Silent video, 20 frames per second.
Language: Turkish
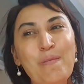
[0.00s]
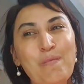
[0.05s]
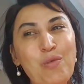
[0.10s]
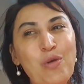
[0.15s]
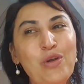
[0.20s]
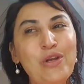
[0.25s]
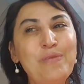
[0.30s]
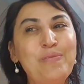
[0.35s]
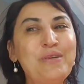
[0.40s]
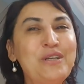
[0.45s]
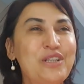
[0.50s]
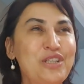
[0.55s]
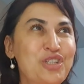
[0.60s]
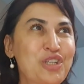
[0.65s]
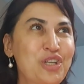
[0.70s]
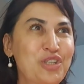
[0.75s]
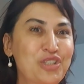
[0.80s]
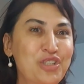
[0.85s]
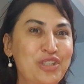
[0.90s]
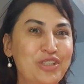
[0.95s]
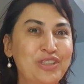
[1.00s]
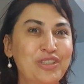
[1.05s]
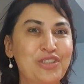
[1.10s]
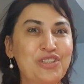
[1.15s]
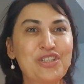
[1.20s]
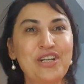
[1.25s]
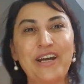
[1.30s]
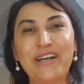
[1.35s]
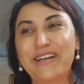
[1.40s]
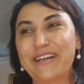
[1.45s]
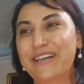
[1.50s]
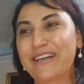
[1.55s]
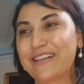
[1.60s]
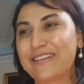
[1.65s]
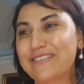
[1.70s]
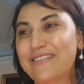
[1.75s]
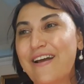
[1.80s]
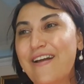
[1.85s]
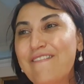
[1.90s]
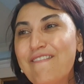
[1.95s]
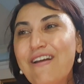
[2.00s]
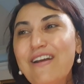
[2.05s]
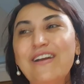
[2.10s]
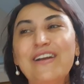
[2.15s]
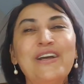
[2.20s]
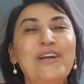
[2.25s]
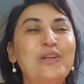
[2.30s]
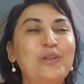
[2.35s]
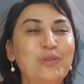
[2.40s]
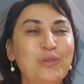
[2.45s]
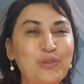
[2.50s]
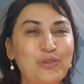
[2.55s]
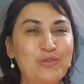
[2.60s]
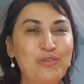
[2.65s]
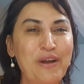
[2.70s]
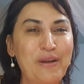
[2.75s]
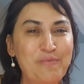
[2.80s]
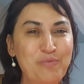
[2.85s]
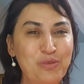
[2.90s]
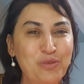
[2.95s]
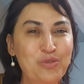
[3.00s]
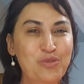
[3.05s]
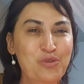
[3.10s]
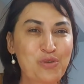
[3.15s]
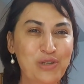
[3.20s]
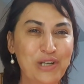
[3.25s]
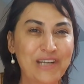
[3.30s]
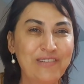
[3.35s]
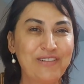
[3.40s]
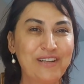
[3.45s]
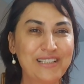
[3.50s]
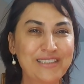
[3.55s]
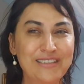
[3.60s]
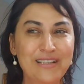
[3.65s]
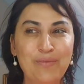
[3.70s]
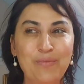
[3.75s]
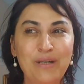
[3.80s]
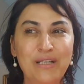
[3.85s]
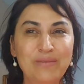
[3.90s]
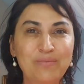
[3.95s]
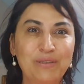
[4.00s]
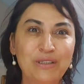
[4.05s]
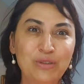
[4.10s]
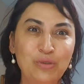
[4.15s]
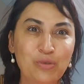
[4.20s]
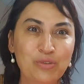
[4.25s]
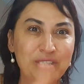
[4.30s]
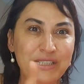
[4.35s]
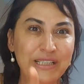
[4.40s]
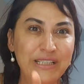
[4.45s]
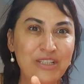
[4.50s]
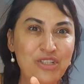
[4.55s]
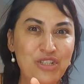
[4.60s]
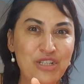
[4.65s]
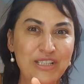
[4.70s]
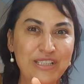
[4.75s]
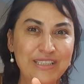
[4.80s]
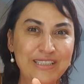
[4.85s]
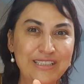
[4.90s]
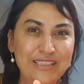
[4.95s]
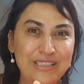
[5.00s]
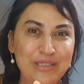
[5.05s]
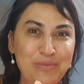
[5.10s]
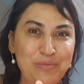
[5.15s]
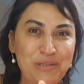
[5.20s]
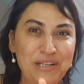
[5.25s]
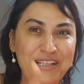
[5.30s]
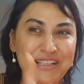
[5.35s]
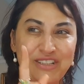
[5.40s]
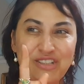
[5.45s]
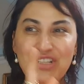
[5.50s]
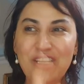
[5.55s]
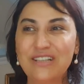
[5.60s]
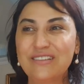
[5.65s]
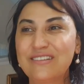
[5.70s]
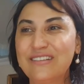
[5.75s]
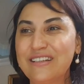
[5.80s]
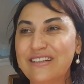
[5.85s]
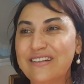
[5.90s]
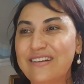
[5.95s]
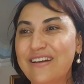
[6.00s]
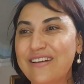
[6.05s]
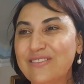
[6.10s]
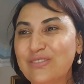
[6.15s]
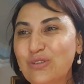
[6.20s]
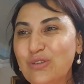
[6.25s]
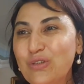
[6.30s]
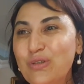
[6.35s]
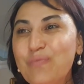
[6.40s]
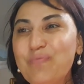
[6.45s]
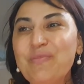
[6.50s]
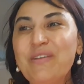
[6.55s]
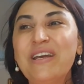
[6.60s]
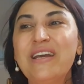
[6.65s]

Böyle bir şaşırtıcı hareketler var. Lütfen bunu çok fazla bakmayın yoksa ilişkiniz sizi bırakacak. Dikkat diyorum.